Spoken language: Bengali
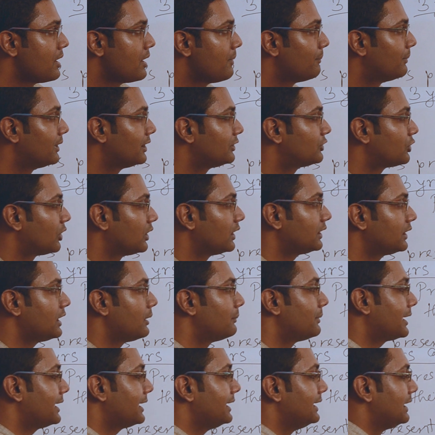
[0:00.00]
মানে তলাতে
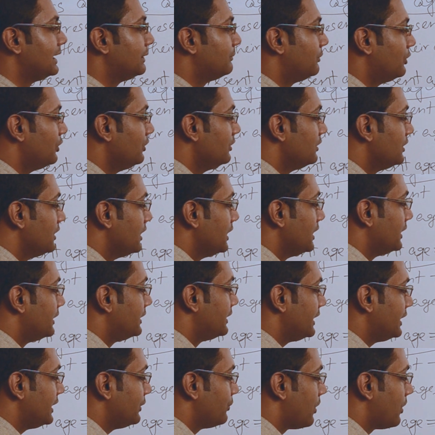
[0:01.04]
আমরা কি লিখব
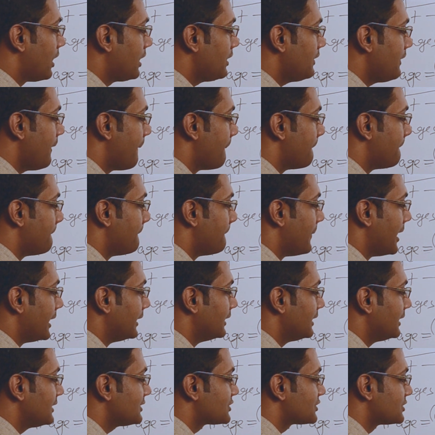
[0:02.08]
টি ওয়ান
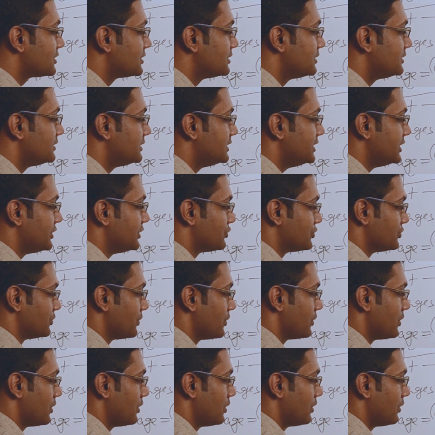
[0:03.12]
মাইনাস টি টু
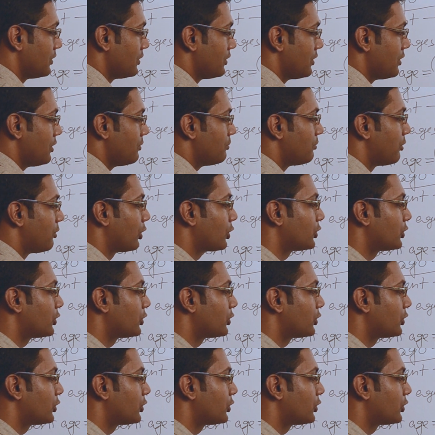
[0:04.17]
বড়